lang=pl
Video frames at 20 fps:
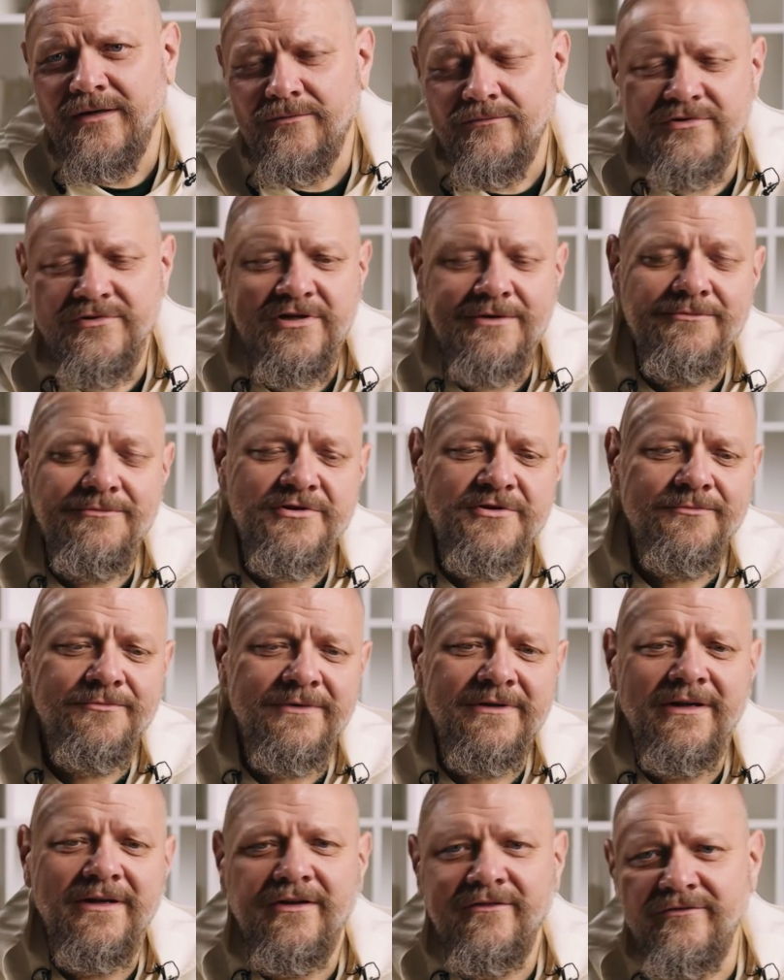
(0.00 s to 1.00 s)

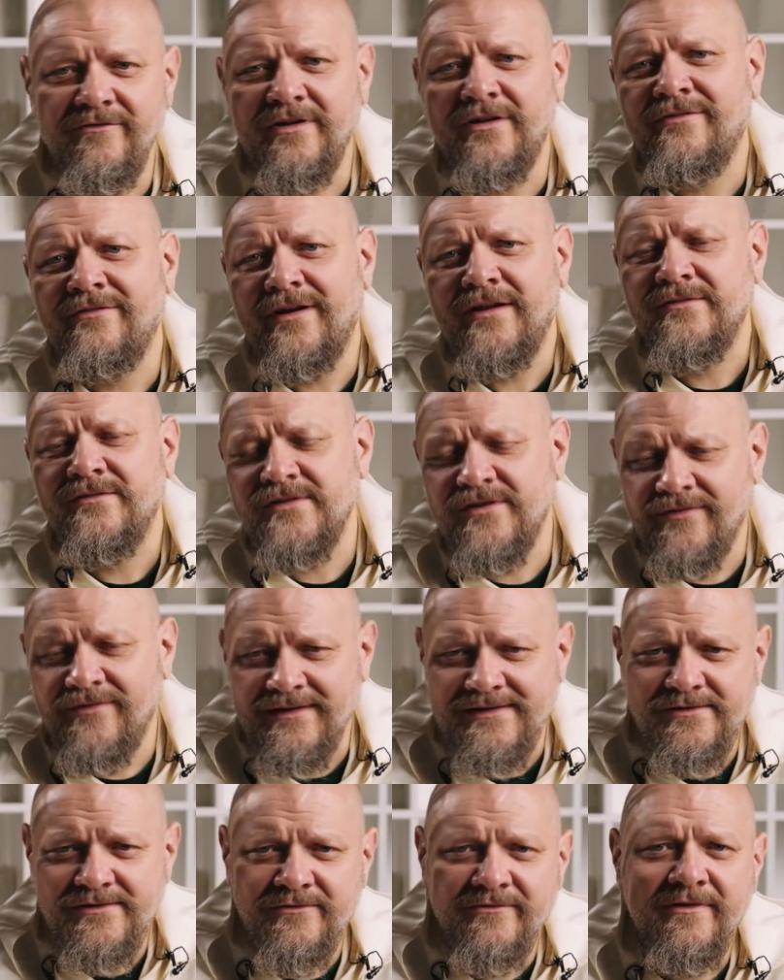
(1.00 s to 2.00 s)
żebyśmy wyrywając
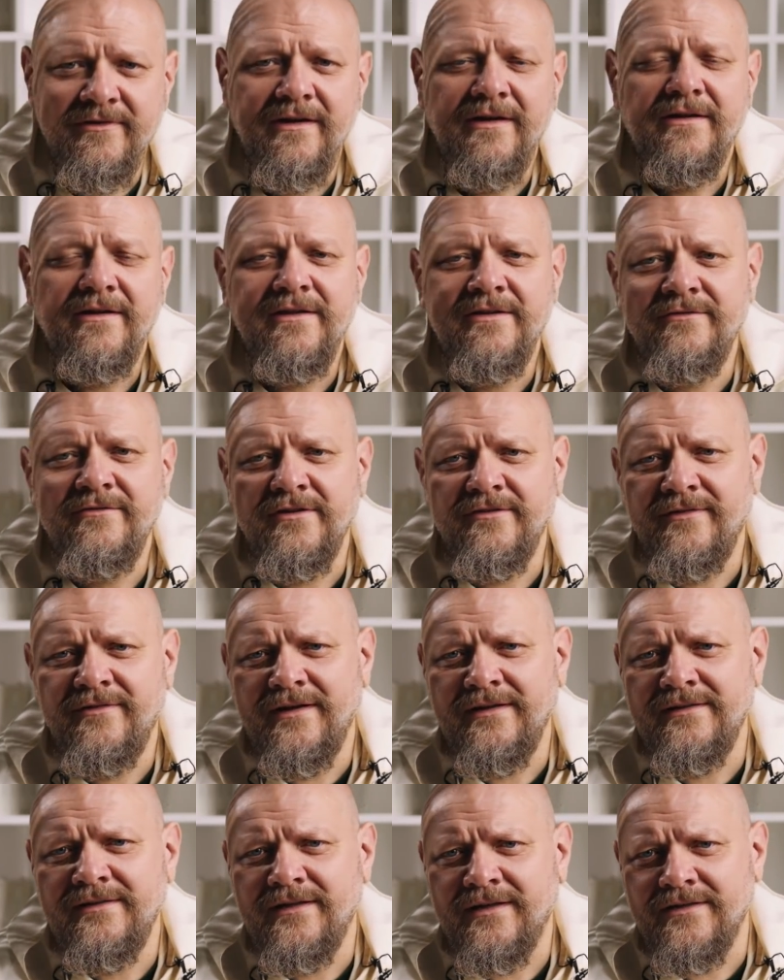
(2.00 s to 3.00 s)
chwastów nie
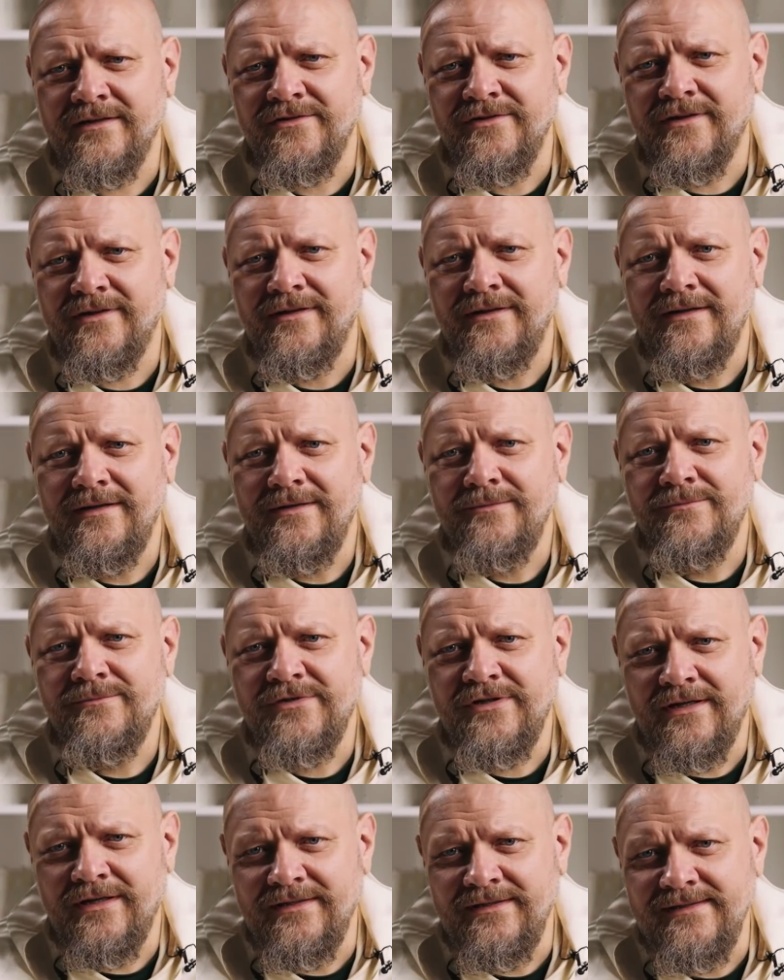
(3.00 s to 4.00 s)
wyrwali także
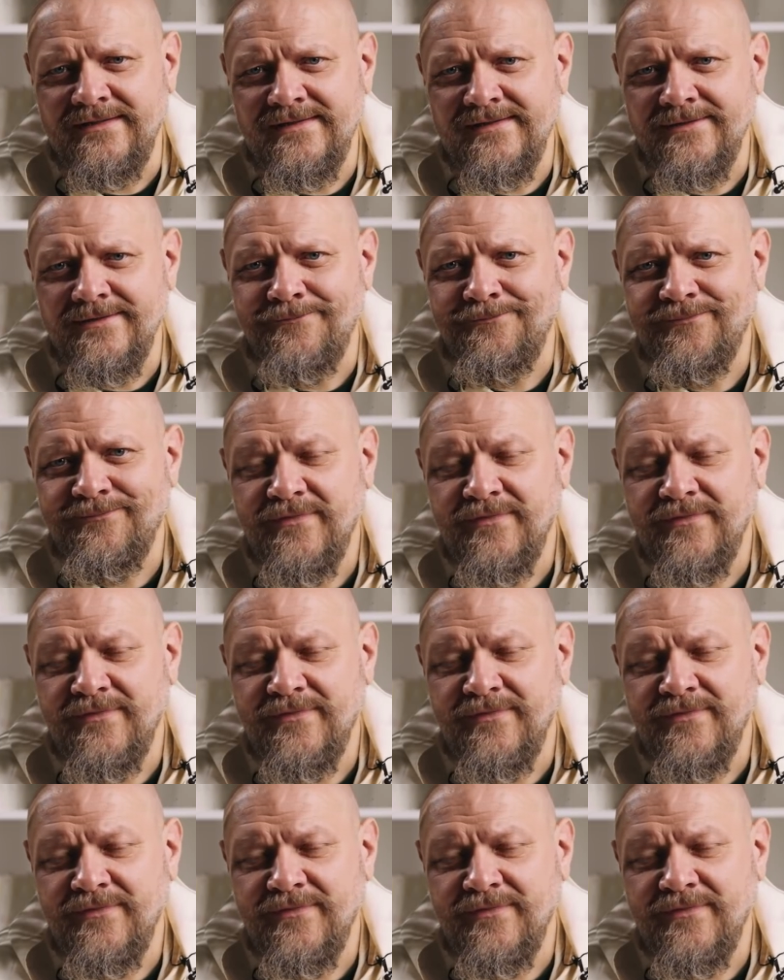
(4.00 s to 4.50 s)
pszenicy.